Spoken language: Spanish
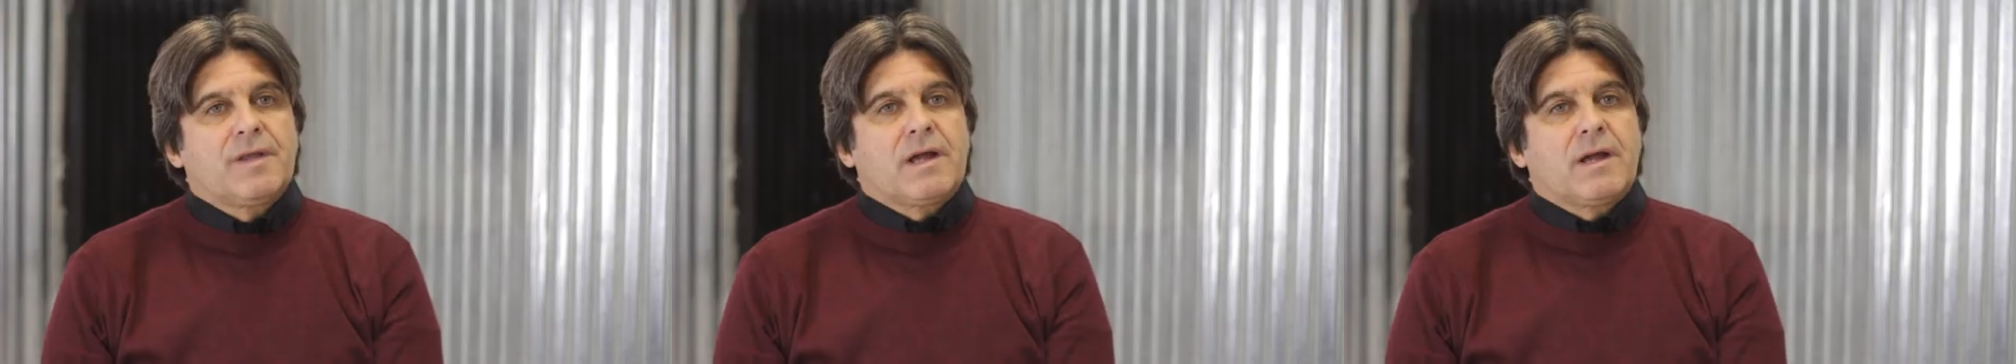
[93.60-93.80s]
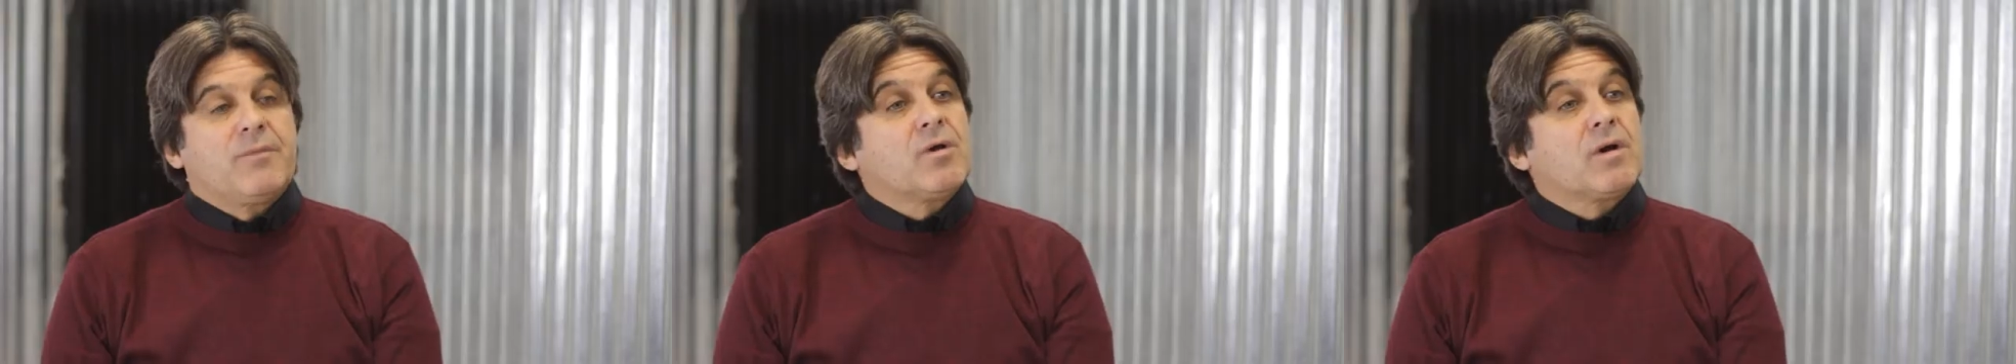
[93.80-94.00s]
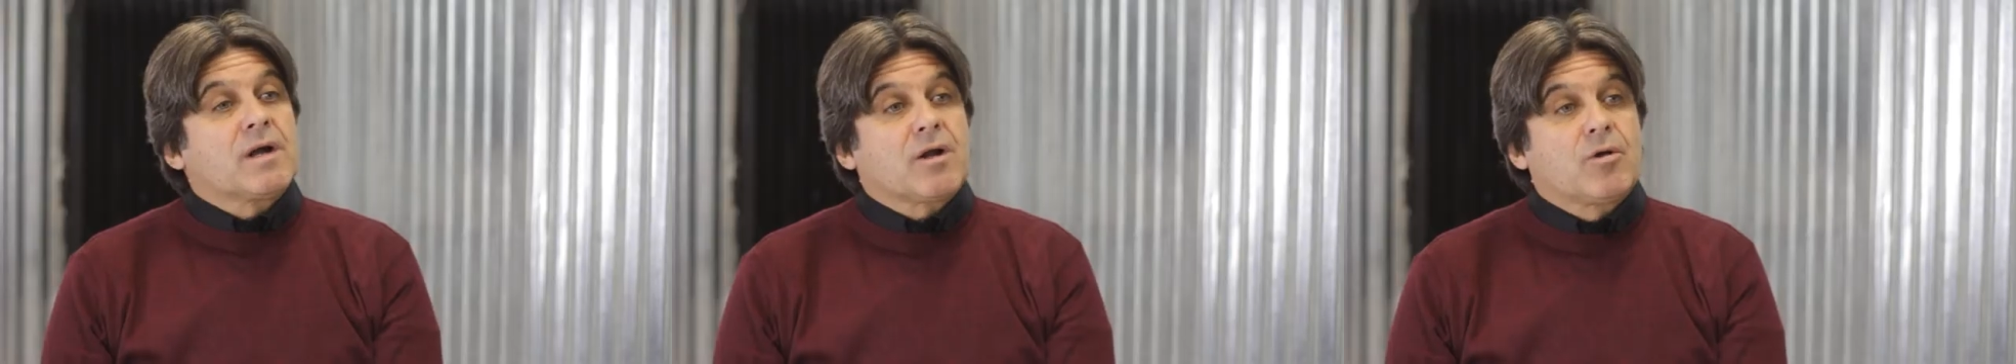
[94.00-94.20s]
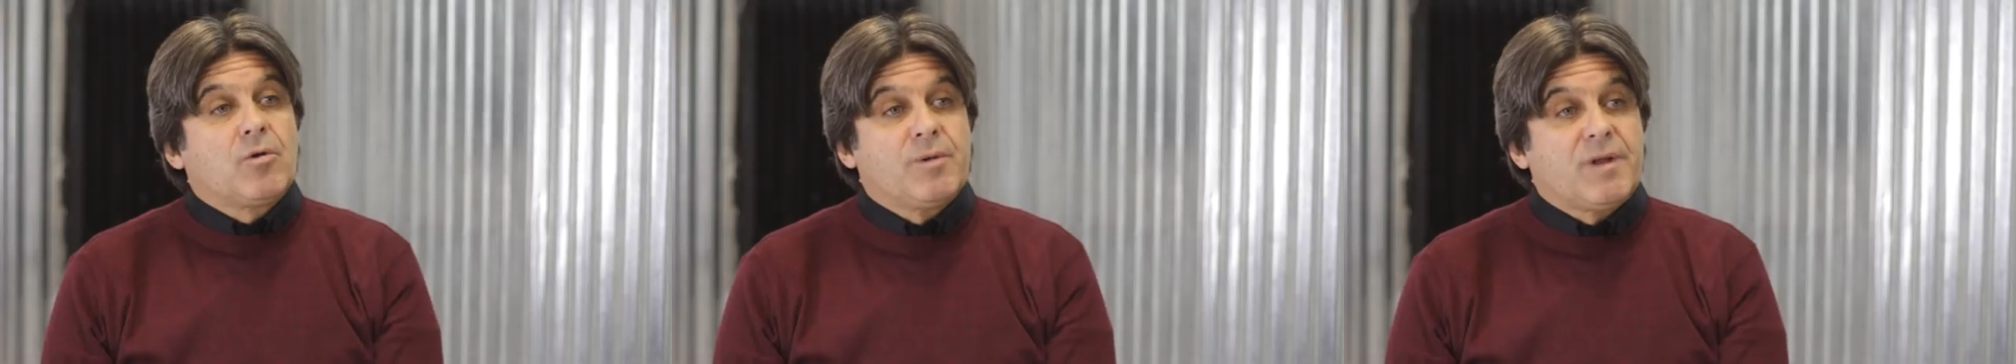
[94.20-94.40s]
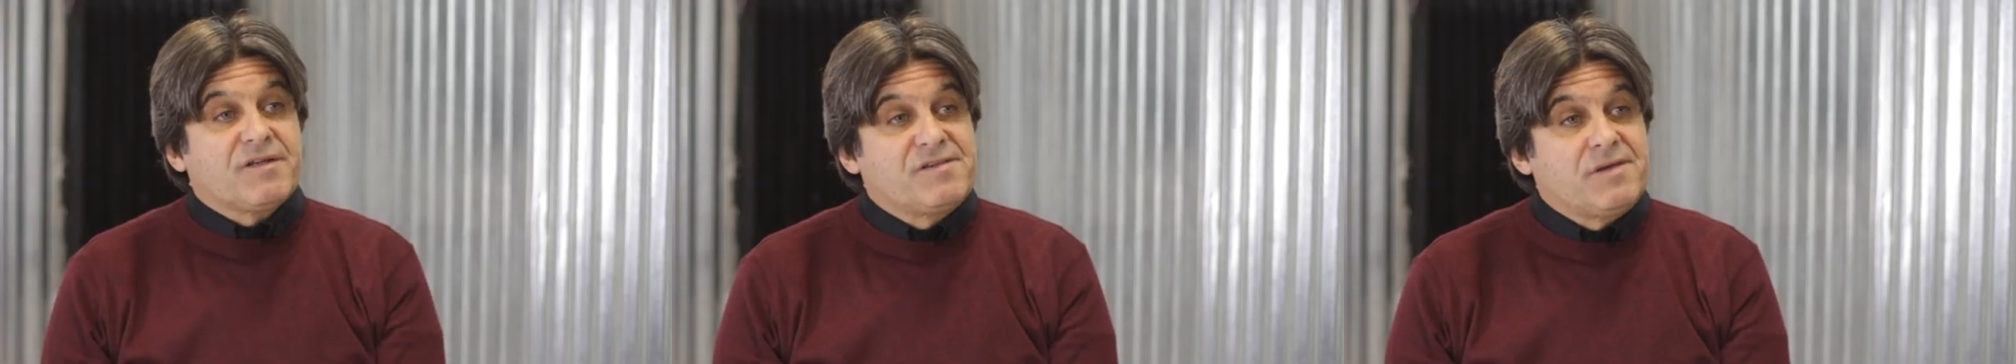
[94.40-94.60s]
de Camino Carrasco
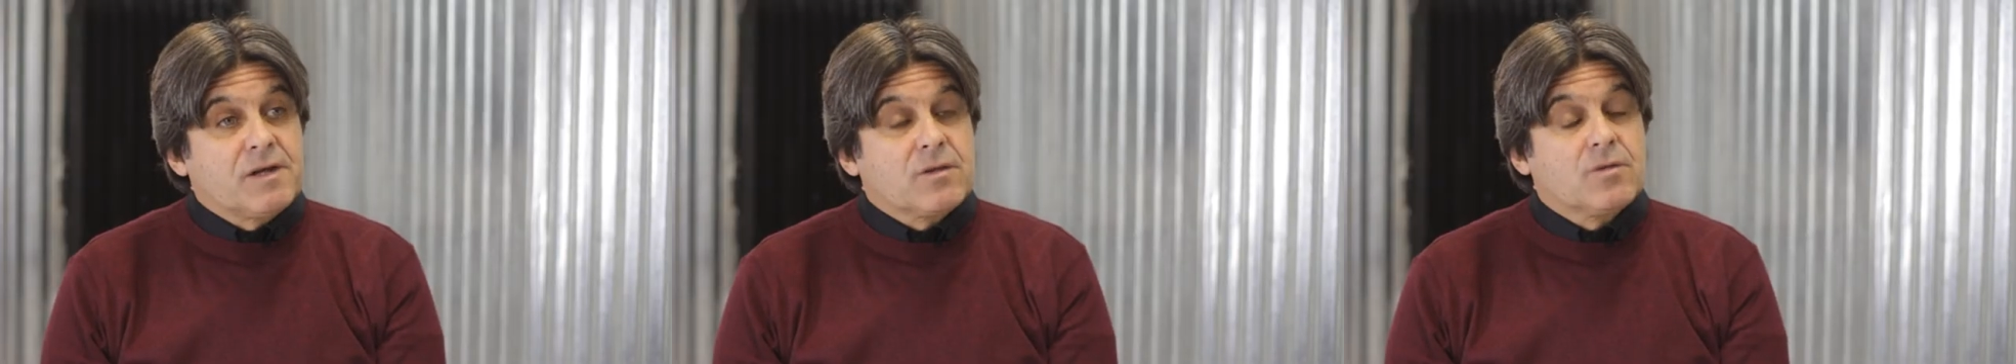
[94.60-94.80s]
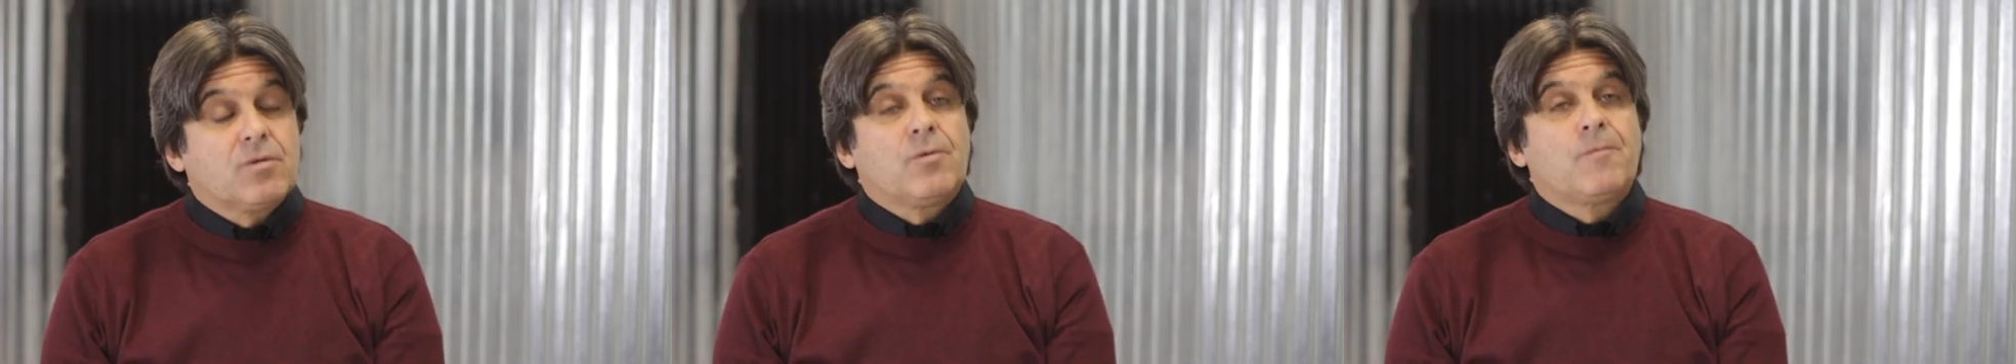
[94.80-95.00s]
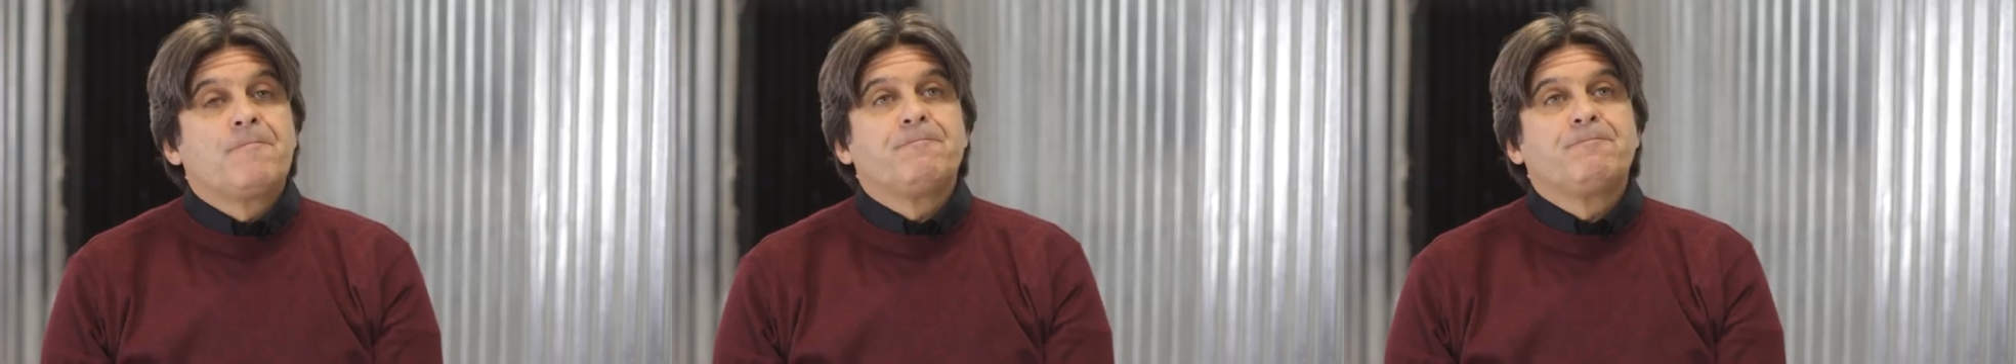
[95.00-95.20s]
y cierto